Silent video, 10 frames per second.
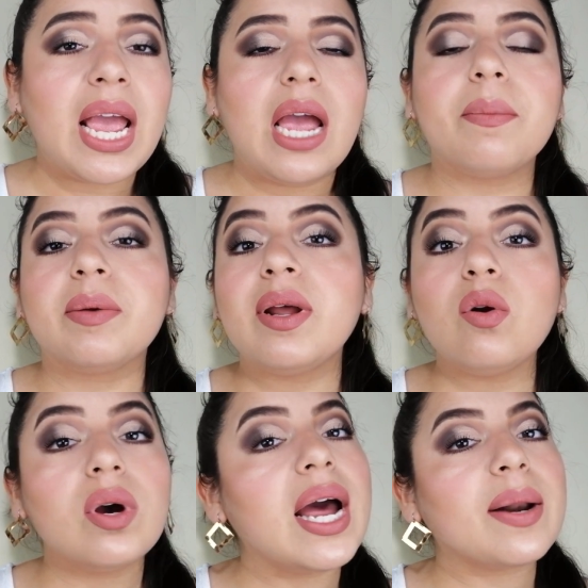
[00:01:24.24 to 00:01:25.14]
En primer
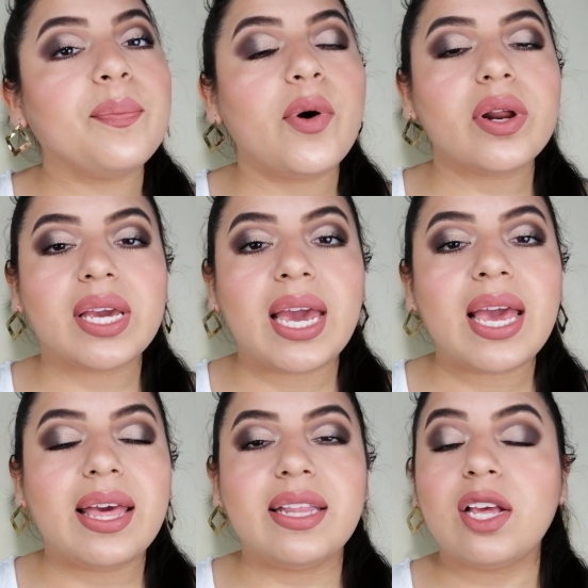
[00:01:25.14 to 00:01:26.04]
lugar
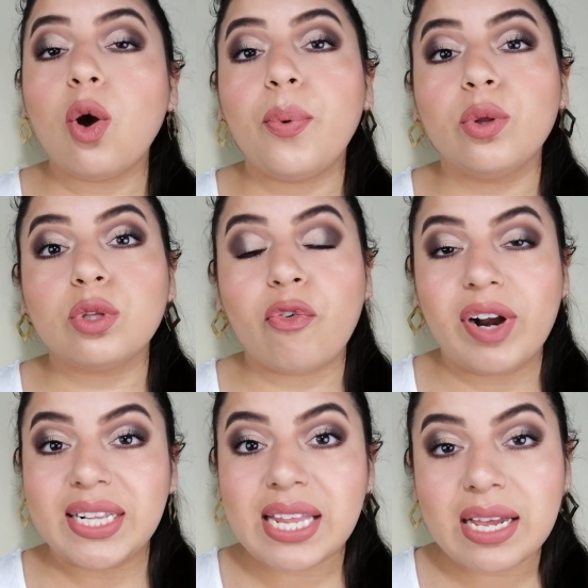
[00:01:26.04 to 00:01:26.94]
porque eh, tengo productos
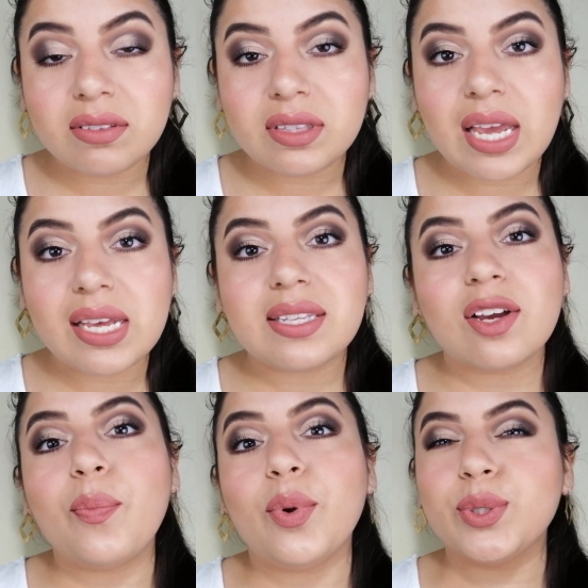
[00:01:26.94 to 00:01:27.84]
faltantes,
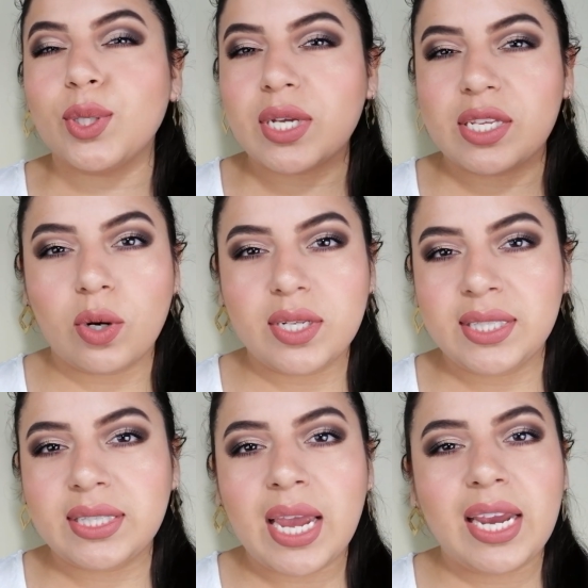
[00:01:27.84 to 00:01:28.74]
tengo productos que
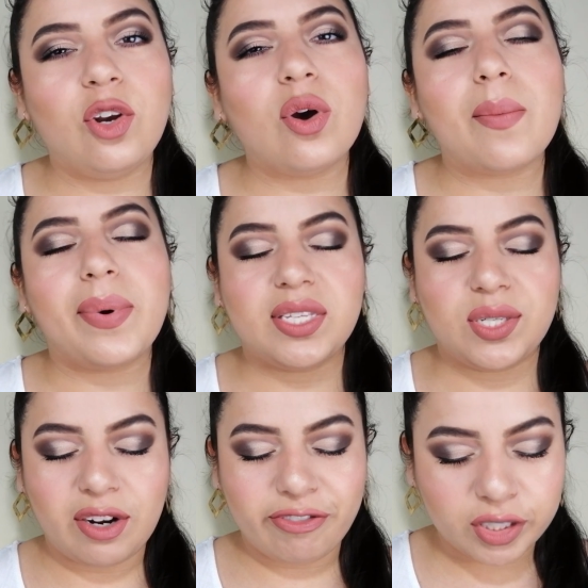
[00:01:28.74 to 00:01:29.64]
solicité y no han
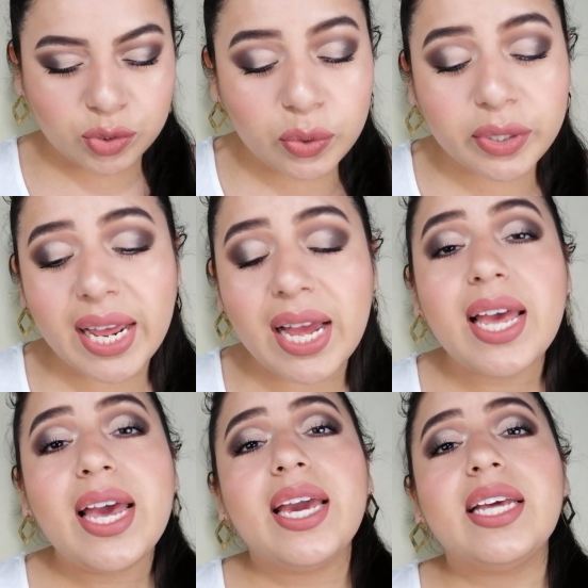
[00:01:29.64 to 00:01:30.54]
aparecido en la factura
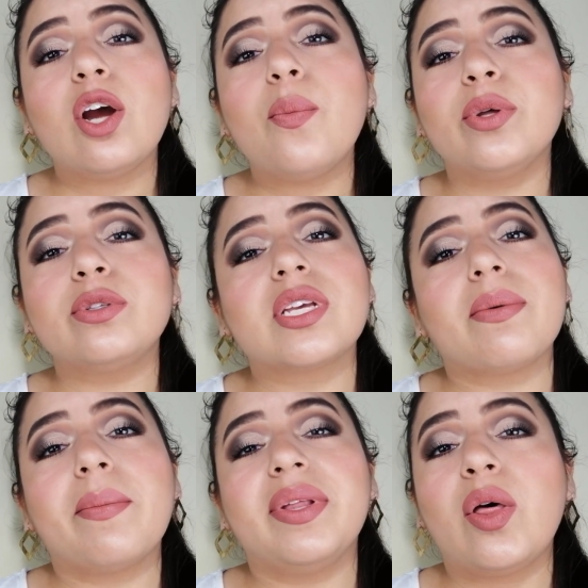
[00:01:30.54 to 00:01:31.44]
y tengo productos
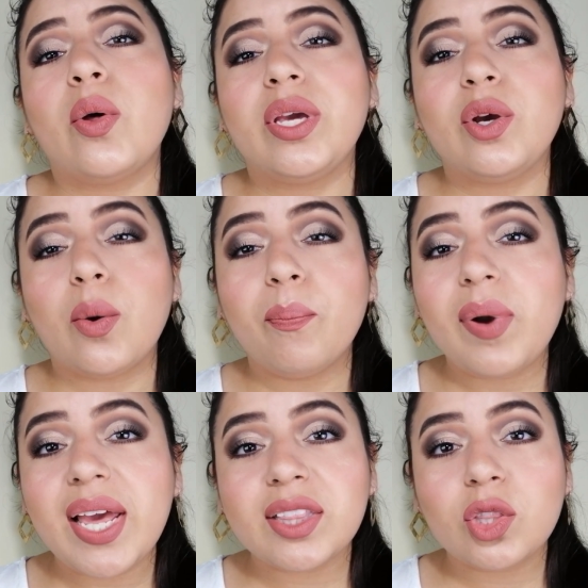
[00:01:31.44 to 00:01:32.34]
que me han mandado
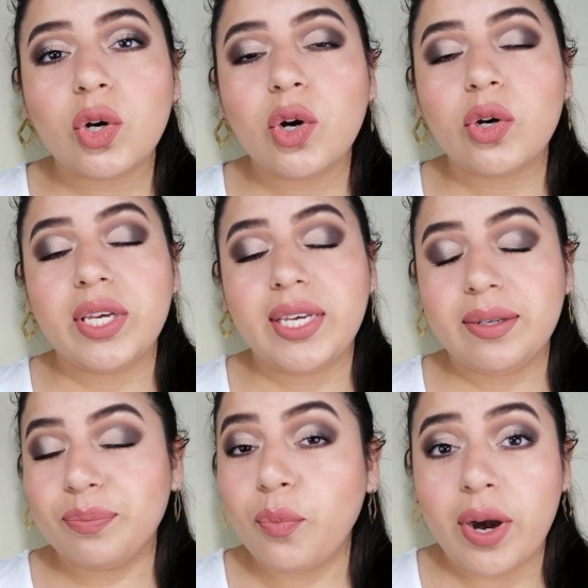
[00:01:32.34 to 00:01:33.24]
incompleto
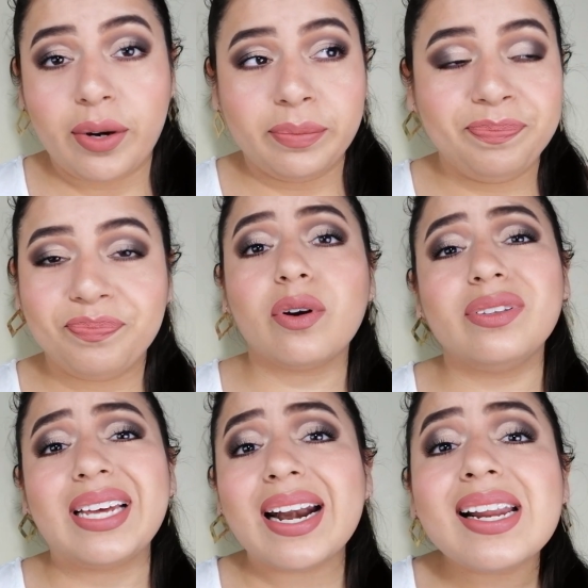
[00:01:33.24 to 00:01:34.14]
y bueno,
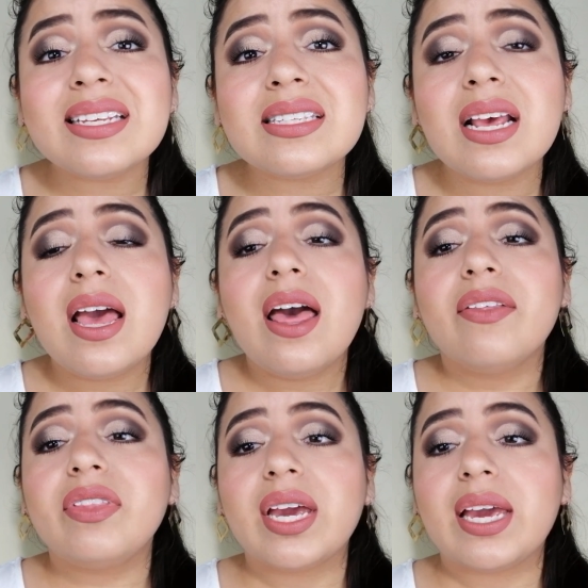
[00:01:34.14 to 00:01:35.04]
contarles
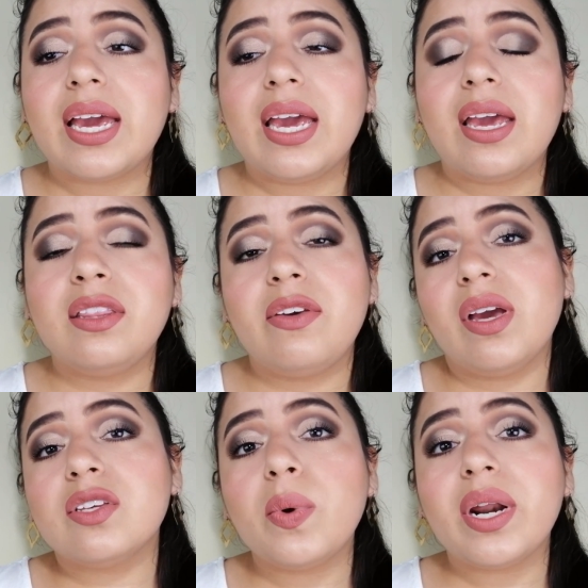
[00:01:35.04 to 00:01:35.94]
de que ni
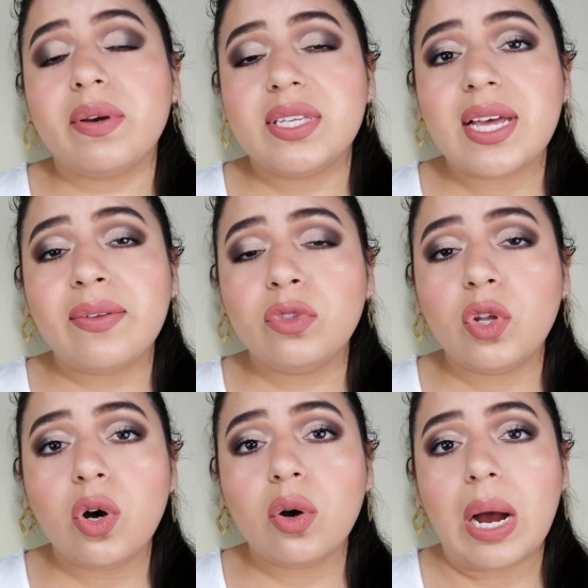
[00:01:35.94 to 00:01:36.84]
bien estuve
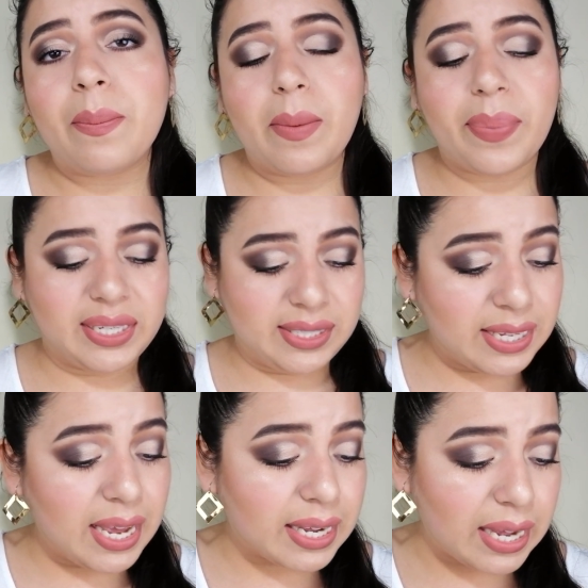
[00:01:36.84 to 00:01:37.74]
revisando, ah, me
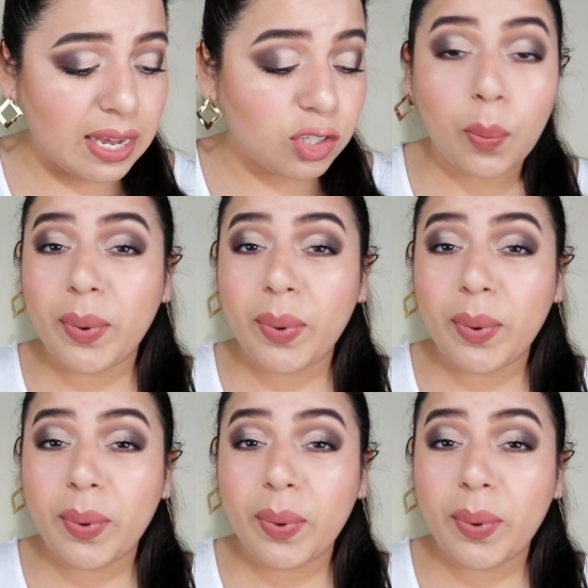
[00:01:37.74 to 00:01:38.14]
aparecía acá, yo